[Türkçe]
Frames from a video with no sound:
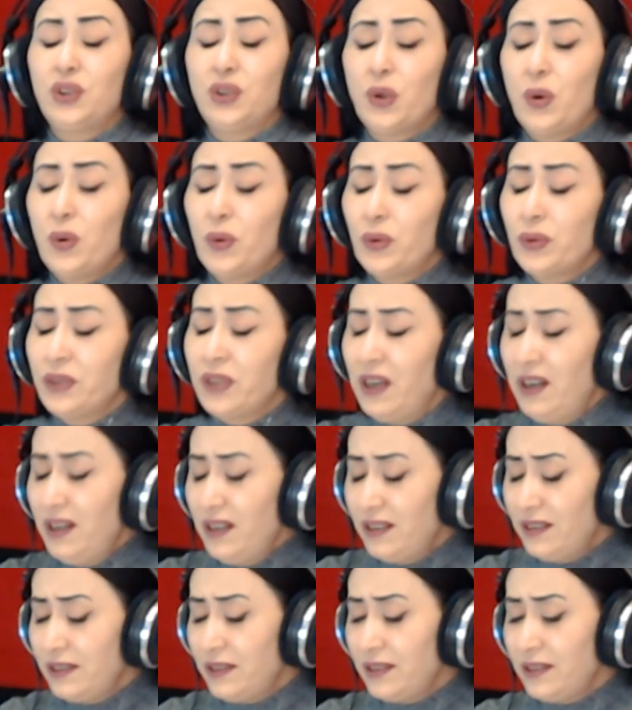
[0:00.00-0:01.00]

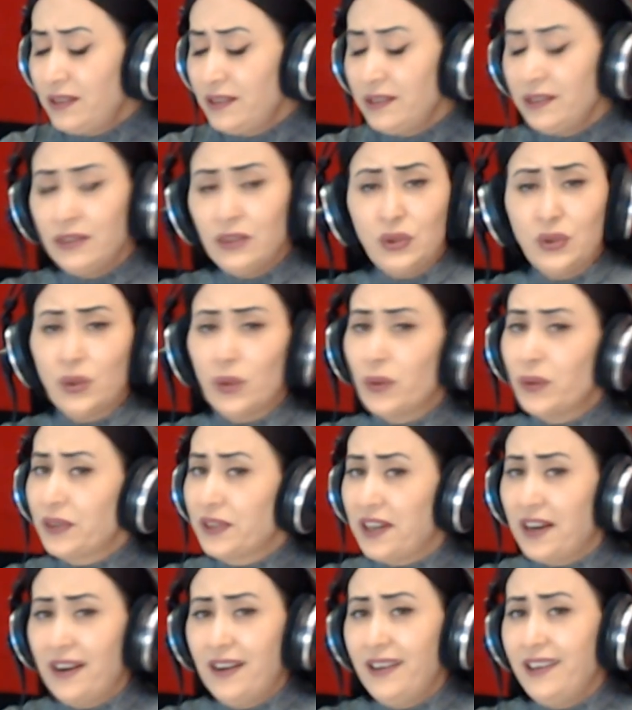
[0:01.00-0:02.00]
çoktan,
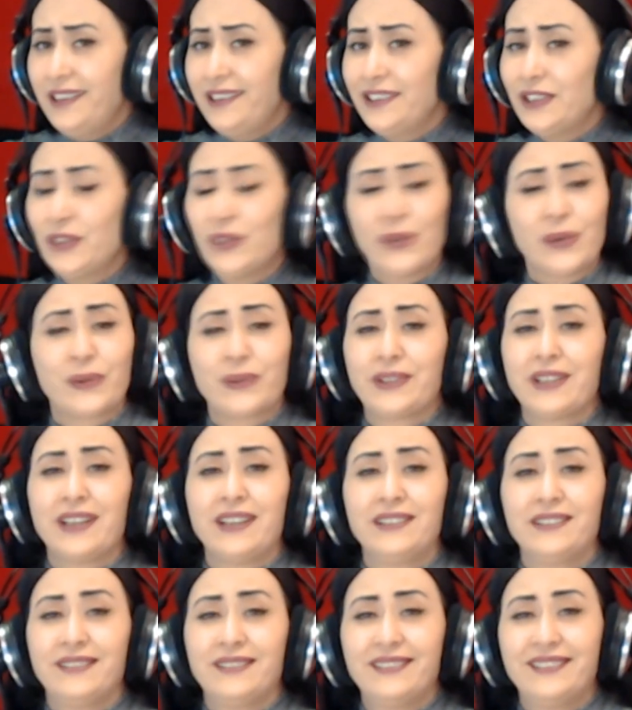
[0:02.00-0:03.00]
çoktan, çoktan.